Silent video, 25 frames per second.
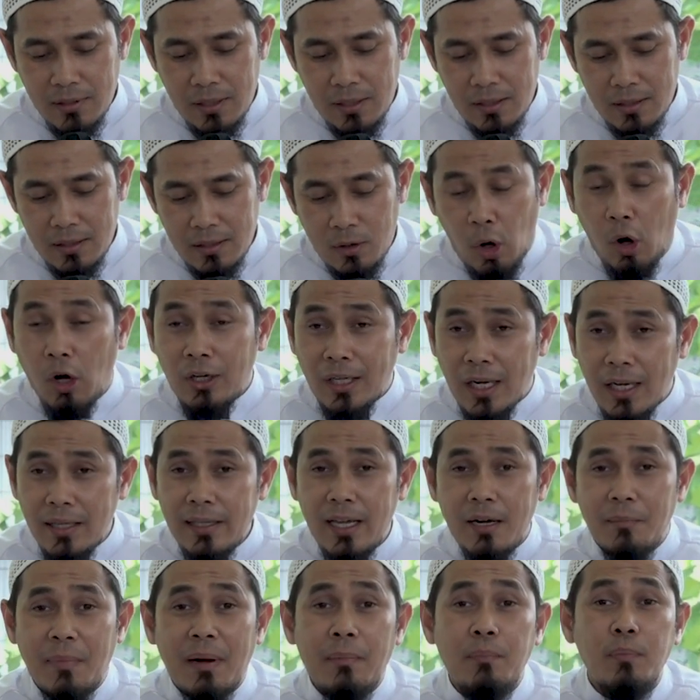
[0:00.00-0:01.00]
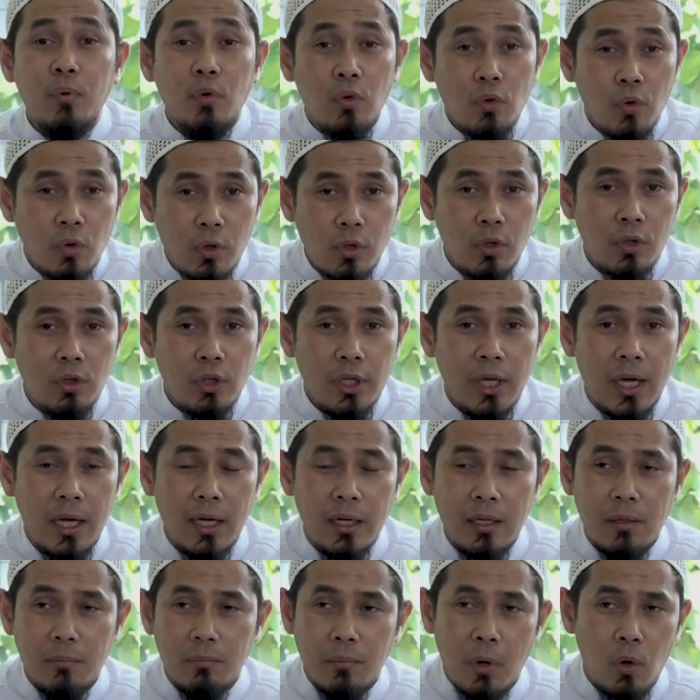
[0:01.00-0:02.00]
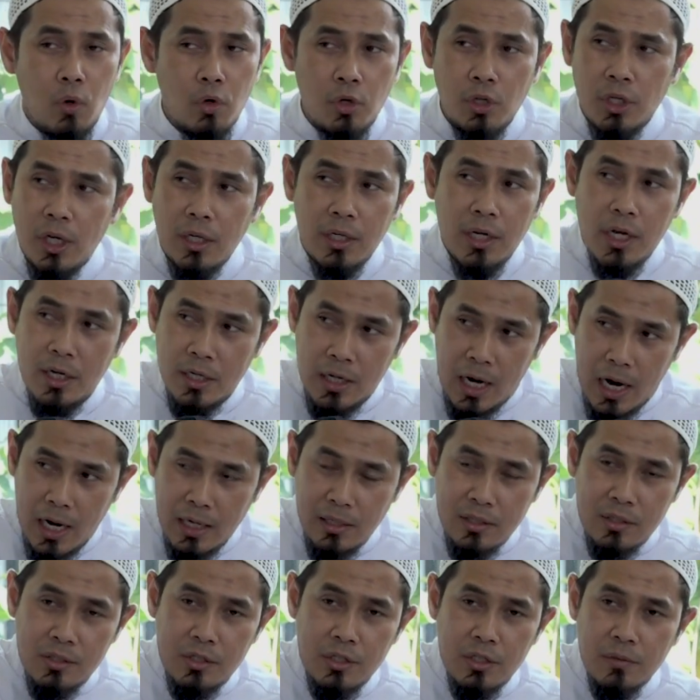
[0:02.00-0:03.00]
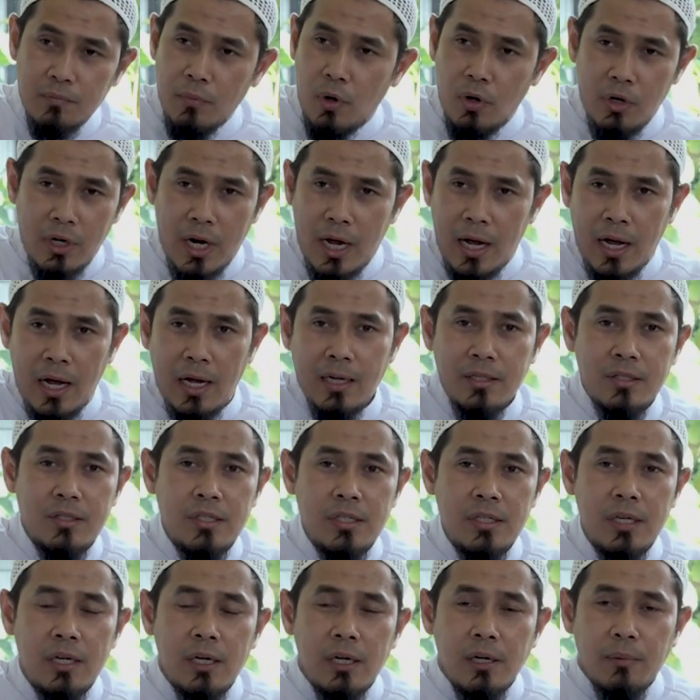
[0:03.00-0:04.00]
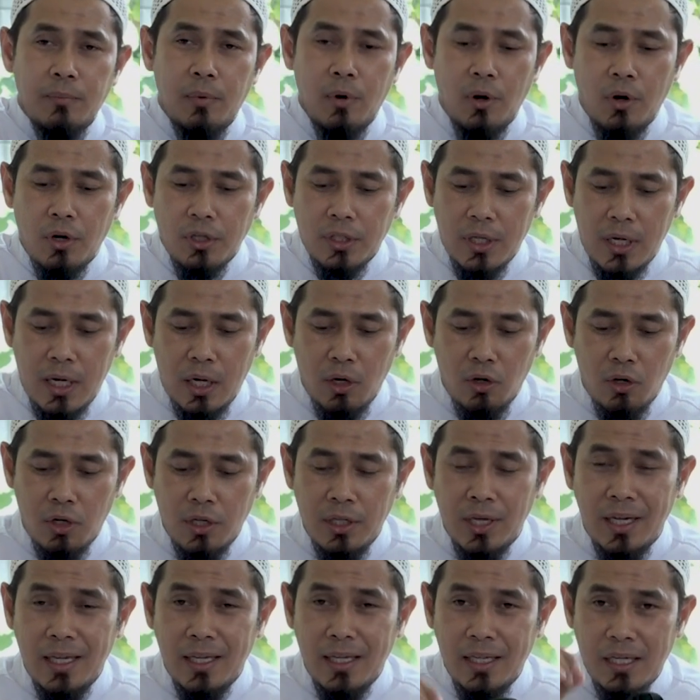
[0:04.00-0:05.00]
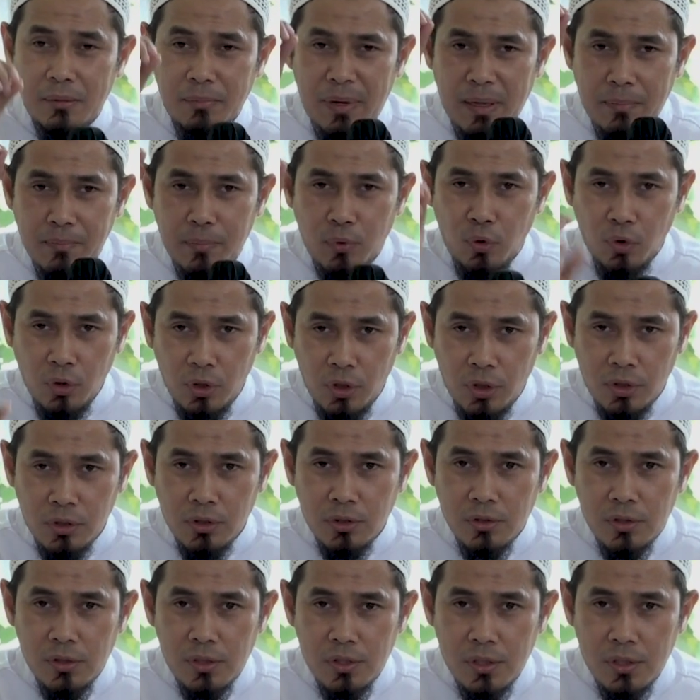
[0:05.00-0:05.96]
e, orang yang mabrur ya, mau dia dari haji, mau ndak haji, pokoknya kalau dia ingin mabrur,